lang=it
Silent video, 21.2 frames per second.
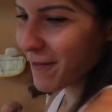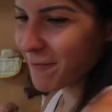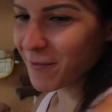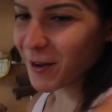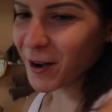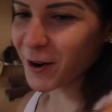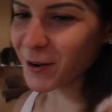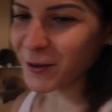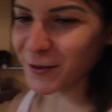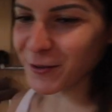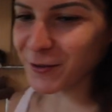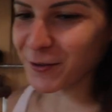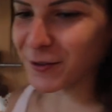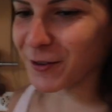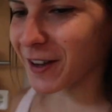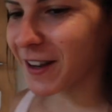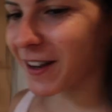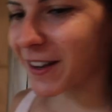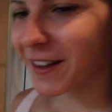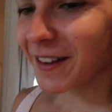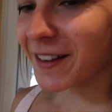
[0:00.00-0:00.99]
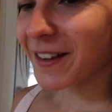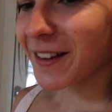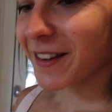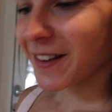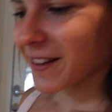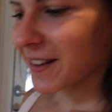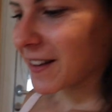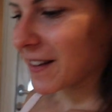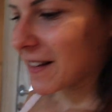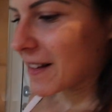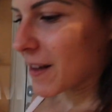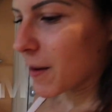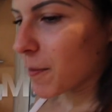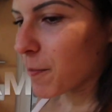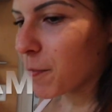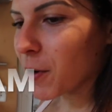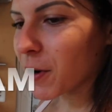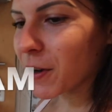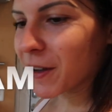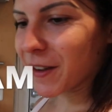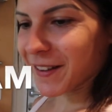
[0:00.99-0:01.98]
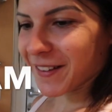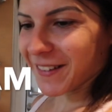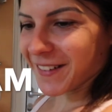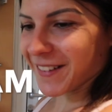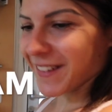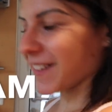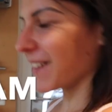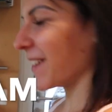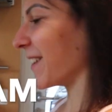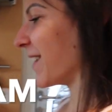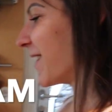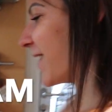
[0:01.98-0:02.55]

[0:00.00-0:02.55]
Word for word: Sempre con noi. Codice sconto Clara Poi, M.